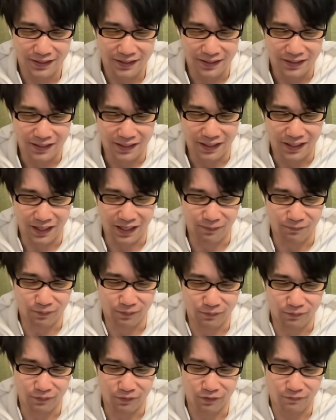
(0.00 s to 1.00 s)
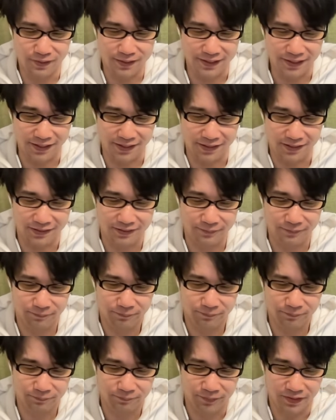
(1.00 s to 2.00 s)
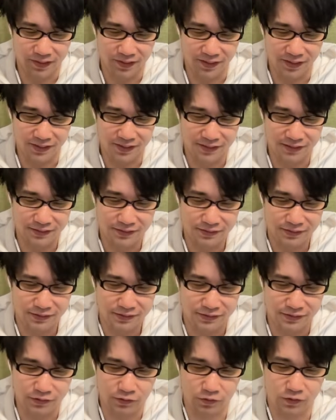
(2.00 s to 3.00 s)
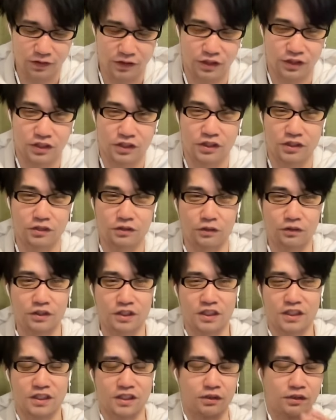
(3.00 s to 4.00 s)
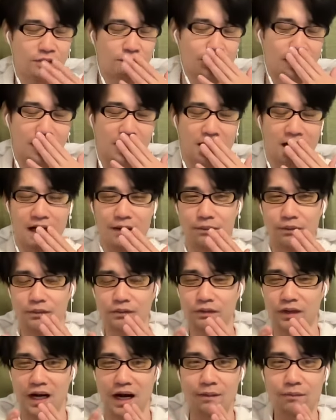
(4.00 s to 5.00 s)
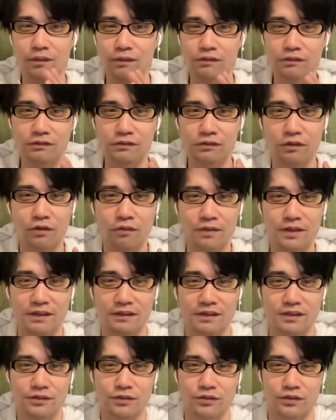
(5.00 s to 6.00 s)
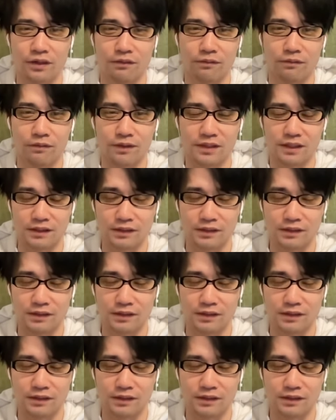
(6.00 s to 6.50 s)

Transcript: 波紋を込めて、はい。そっす、そっすって言ってもた。波紋、波紋を込めては徐々だ。ごめんなさい。